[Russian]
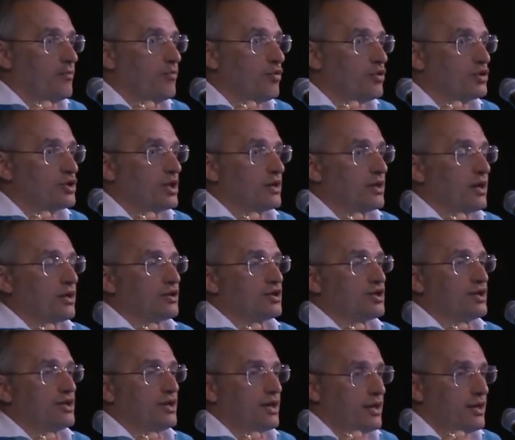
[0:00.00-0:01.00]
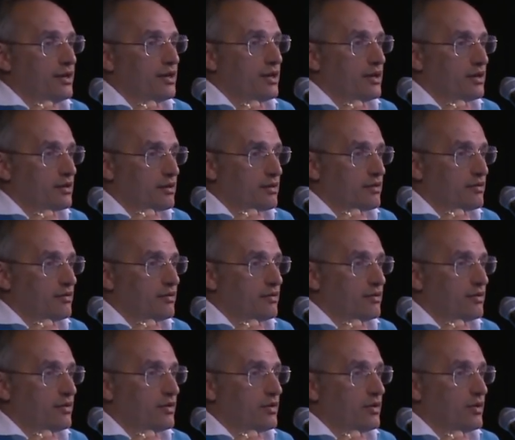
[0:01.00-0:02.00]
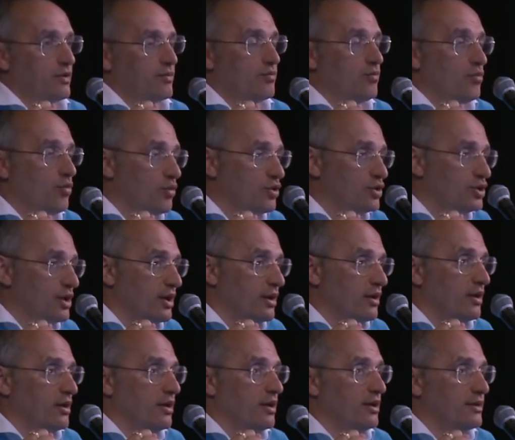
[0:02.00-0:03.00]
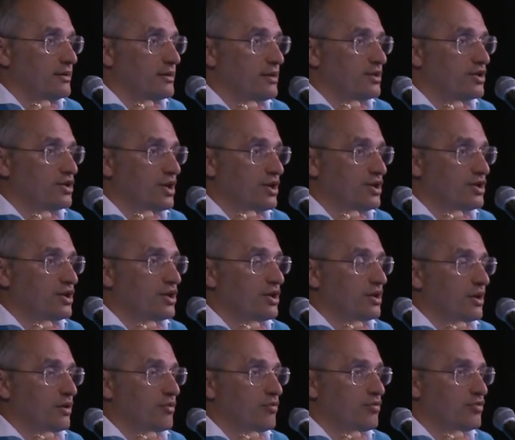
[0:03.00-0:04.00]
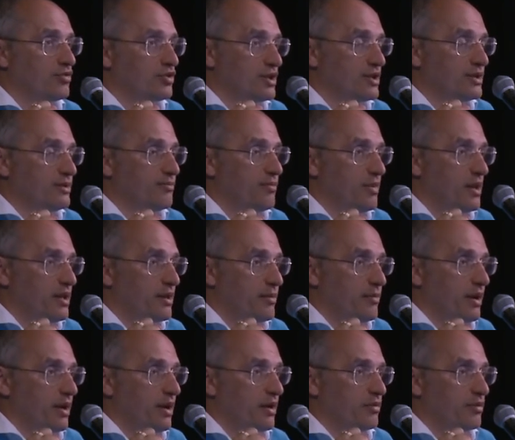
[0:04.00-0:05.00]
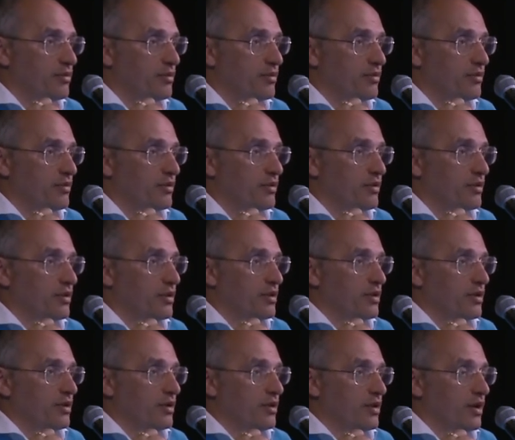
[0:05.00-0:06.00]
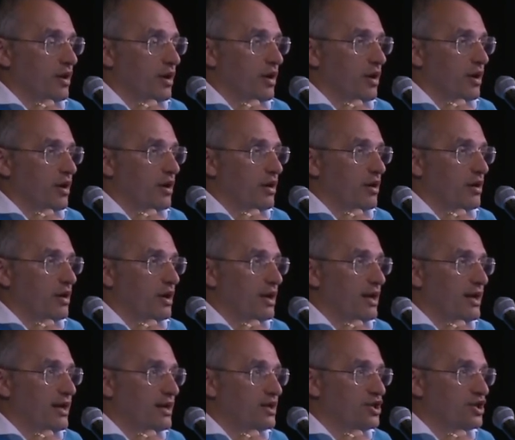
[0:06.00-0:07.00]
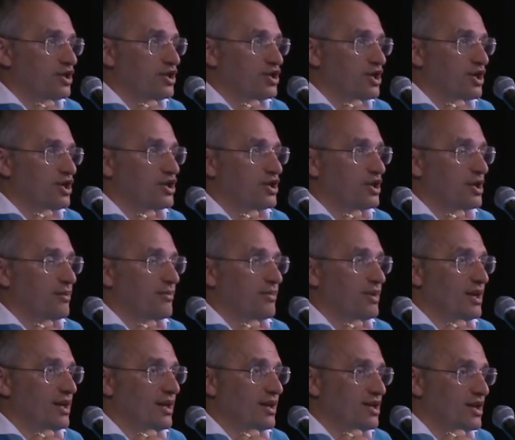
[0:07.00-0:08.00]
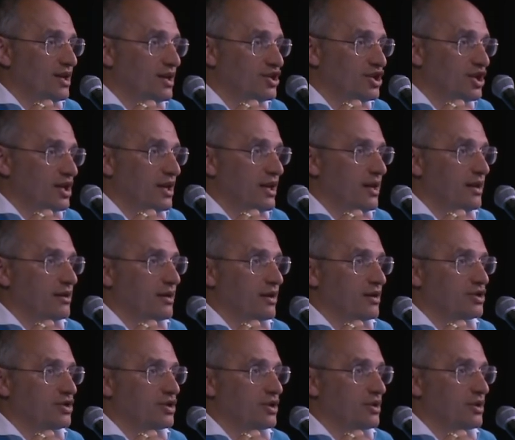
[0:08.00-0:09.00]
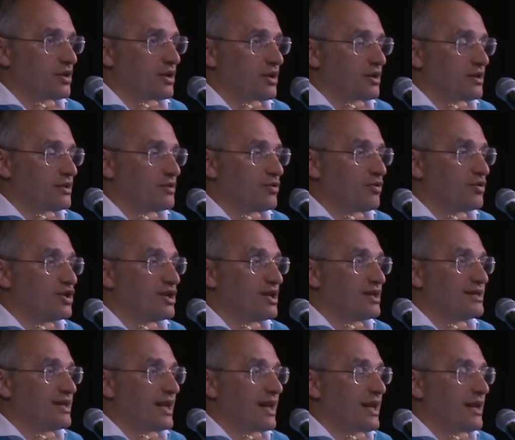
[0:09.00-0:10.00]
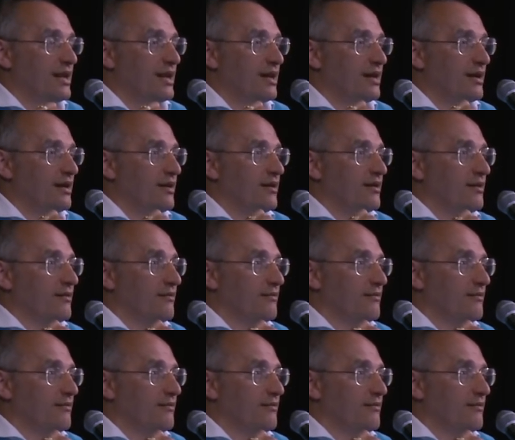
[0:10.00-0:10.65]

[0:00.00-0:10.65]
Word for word: Можно так жить или нет? Можно, если женщины такую жизнь принимают. А легче женщинам или тяжелее так жить? С точки зрения